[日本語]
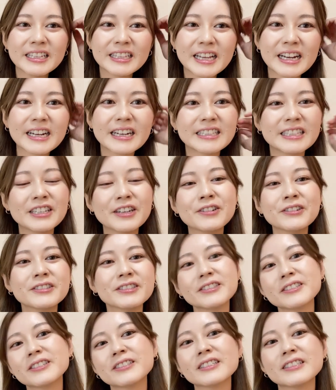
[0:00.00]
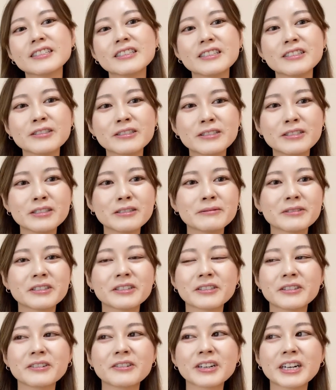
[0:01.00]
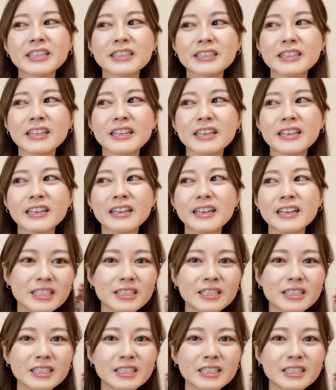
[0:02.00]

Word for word: なんか日本の YouTube の動画って